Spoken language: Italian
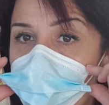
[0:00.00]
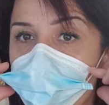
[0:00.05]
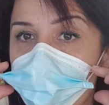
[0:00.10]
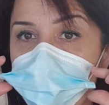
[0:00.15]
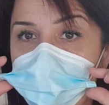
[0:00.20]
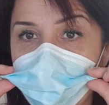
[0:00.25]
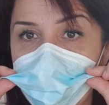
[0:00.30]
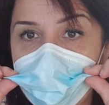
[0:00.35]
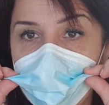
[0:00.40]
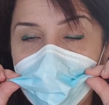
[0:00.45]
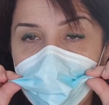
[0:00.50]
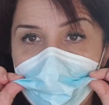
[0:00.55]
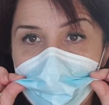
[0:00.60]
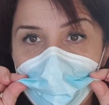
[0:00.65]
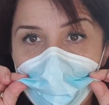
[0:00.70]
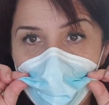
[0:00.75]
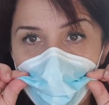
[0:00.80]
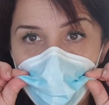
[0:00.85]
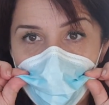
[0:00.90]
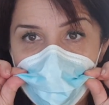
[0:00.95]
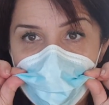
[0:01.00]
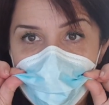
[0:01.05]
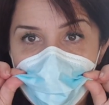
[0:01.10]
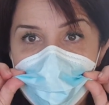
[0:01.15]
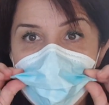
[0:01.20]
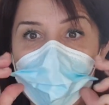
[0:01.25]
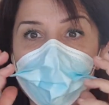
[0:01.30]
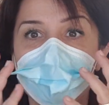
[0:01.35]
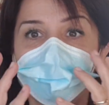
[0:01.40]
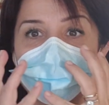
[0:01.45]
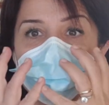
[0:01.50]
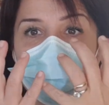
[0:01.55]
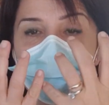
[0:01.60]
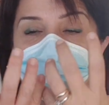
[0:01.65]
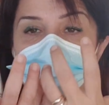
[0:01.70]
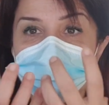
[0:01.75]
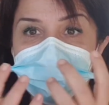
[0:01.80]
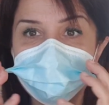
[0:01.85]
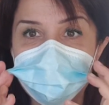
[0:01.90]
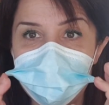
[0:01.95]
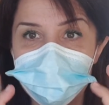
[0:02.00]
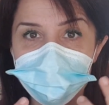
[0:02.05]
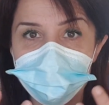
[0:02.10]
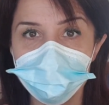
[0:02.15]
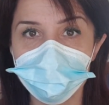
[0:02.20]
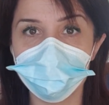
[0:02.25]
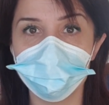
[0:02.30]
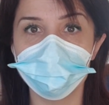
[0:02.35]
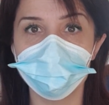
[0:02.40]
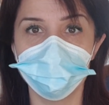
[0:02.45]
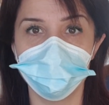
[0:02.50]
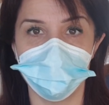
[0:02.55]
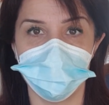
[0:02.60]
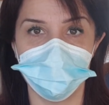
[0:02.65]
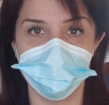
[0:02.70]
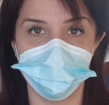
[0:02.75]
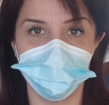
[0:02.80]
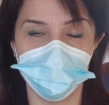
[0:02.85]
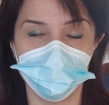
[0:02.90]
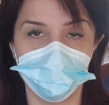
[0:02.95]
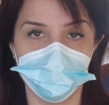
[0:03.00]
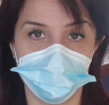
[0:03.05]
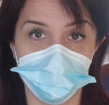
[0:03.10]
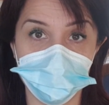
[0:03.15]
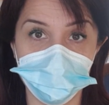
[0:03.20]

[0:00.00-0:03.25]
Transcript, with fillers: qui è chiusa, ma dentro c'è maggior